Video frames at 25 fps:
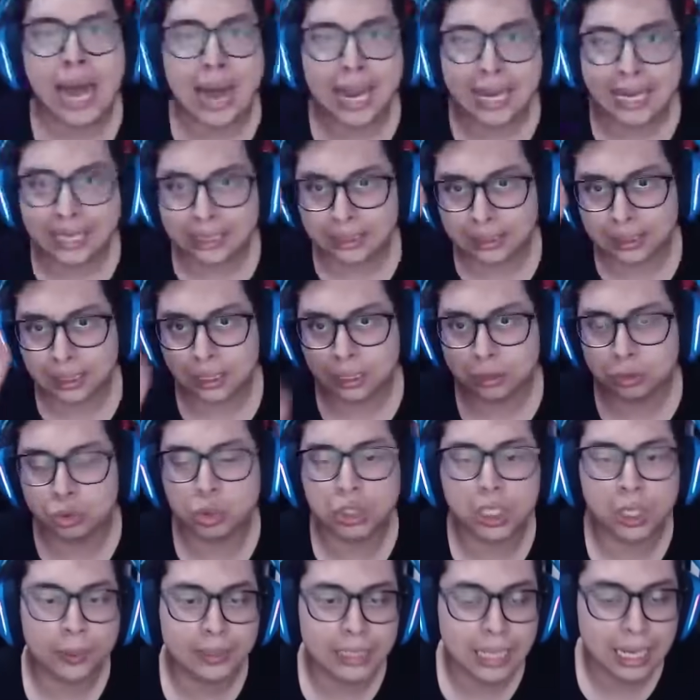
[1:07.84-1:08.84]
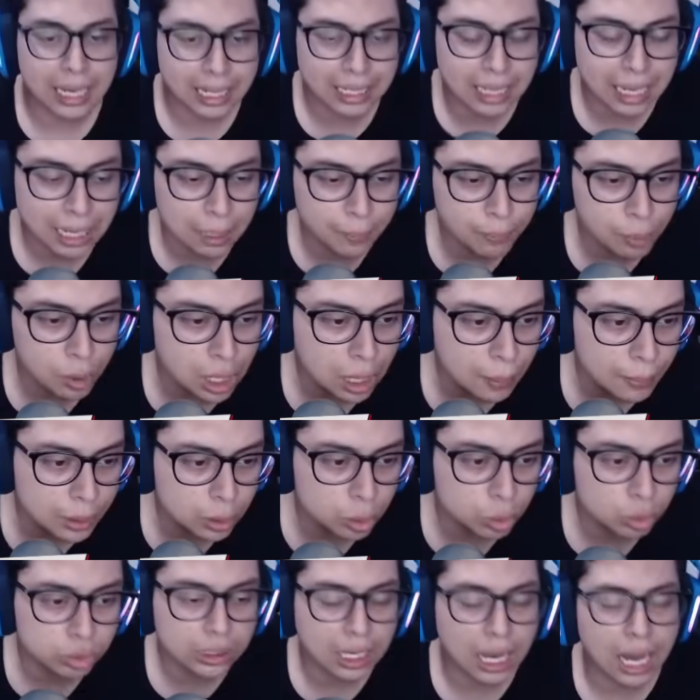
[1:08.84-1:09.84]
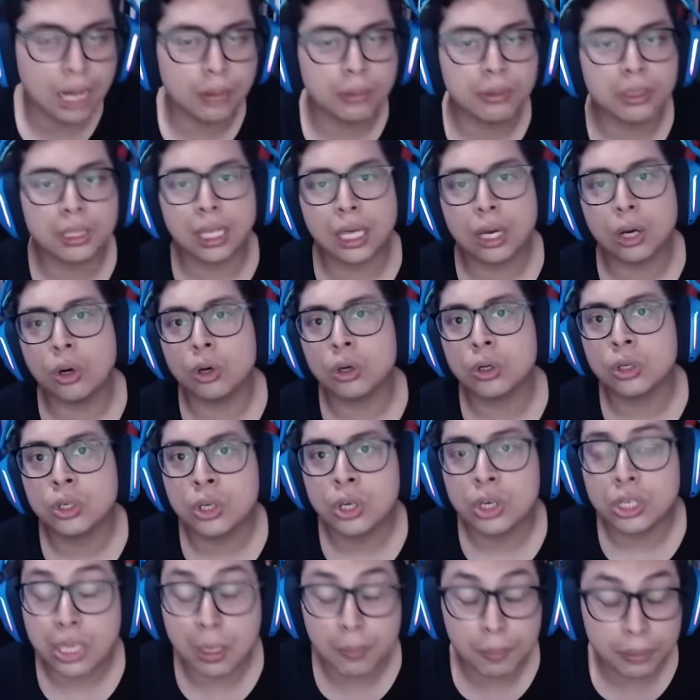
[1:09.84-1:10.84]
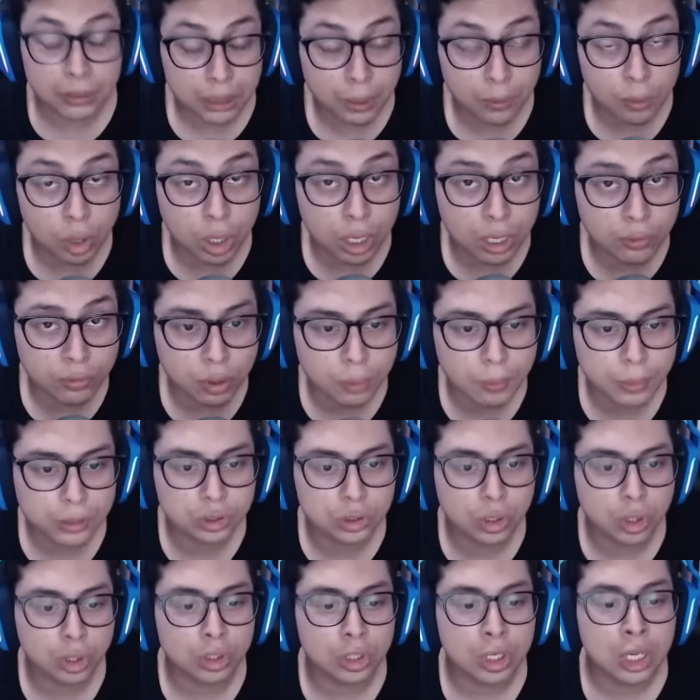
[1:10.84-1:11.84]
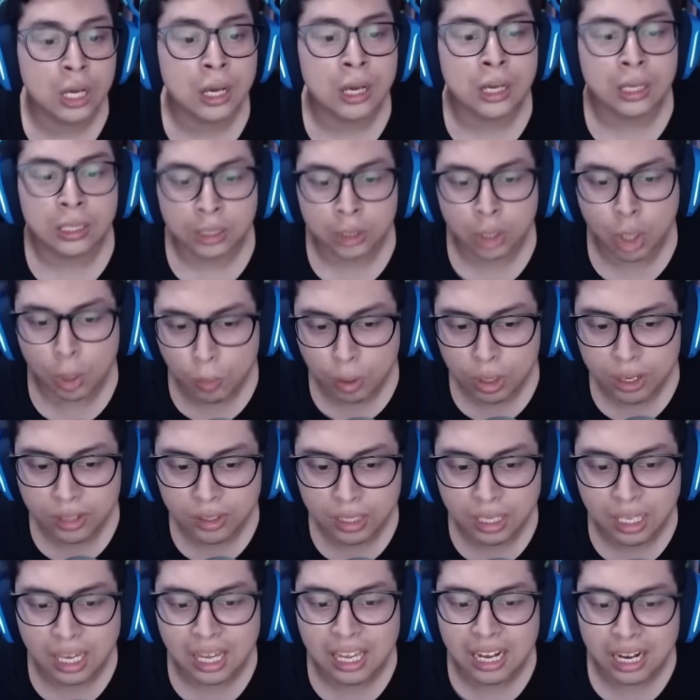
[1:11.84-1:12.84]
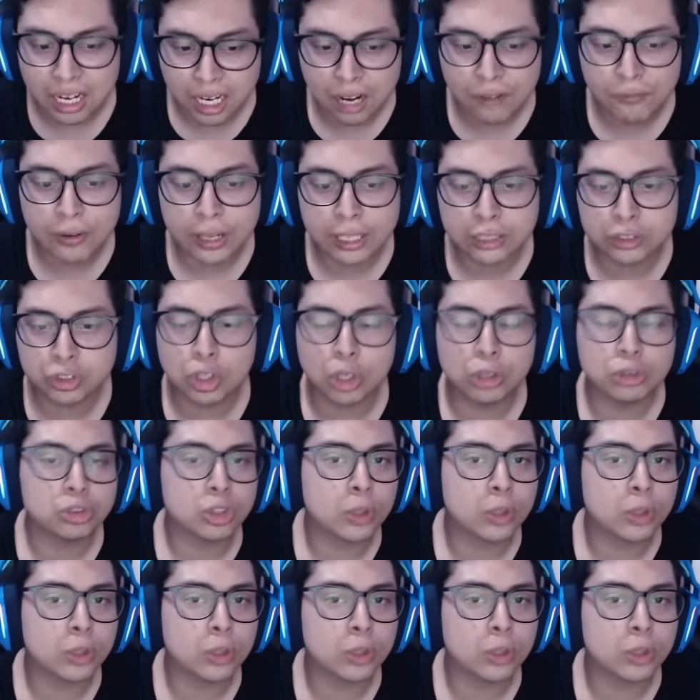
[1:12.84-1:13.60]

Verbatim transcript: a que se suscriban al canal, le pongan me gusta al video y empezamos con la información. Como les dije, reflexión